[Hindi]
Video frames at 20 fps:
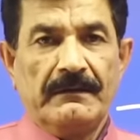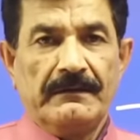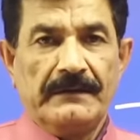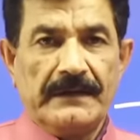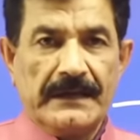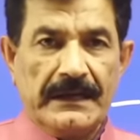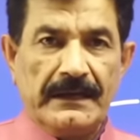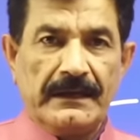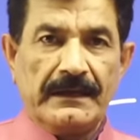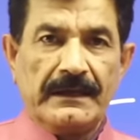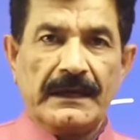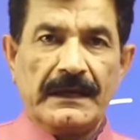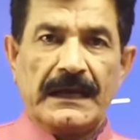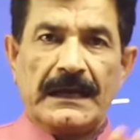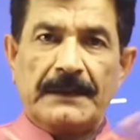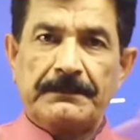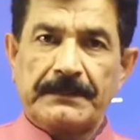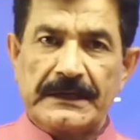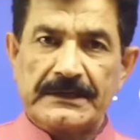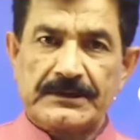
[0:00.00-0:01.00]
यानी कि
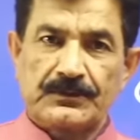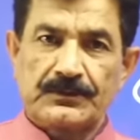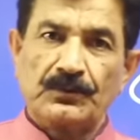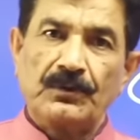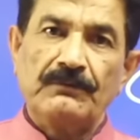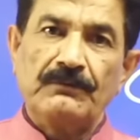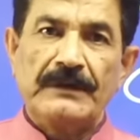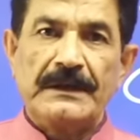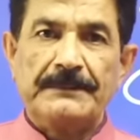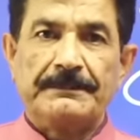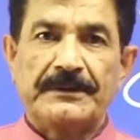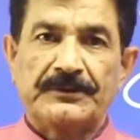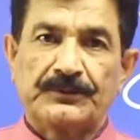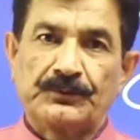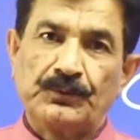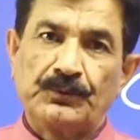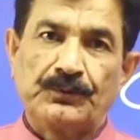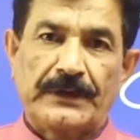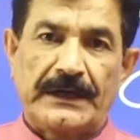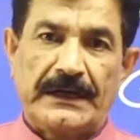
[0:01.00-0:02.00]
आपका स्टूल वहीं पर
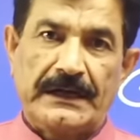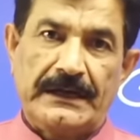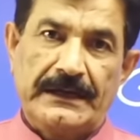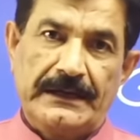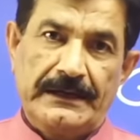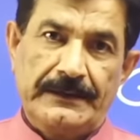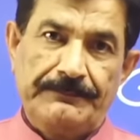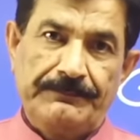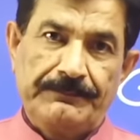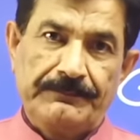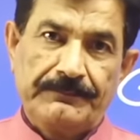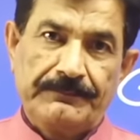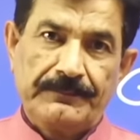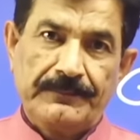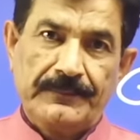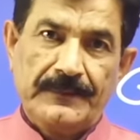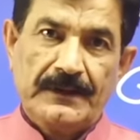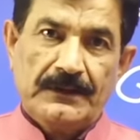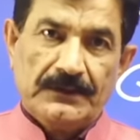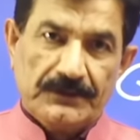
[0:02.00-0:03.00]
सूख रहा है
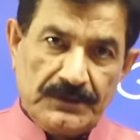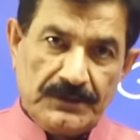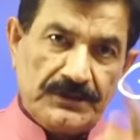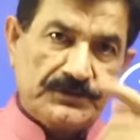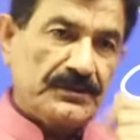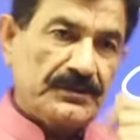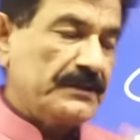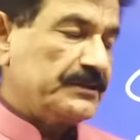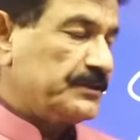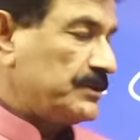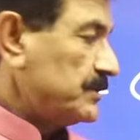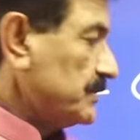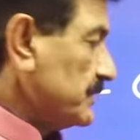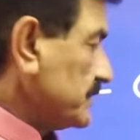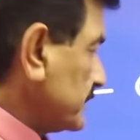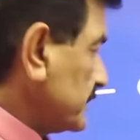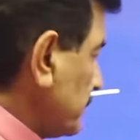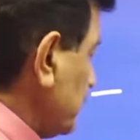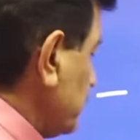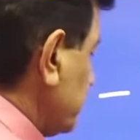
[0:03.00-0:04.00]
तीसरी चीज
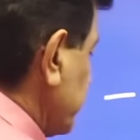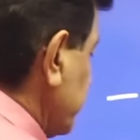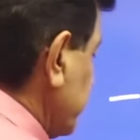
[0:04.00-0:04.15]
इससे भी बड़ी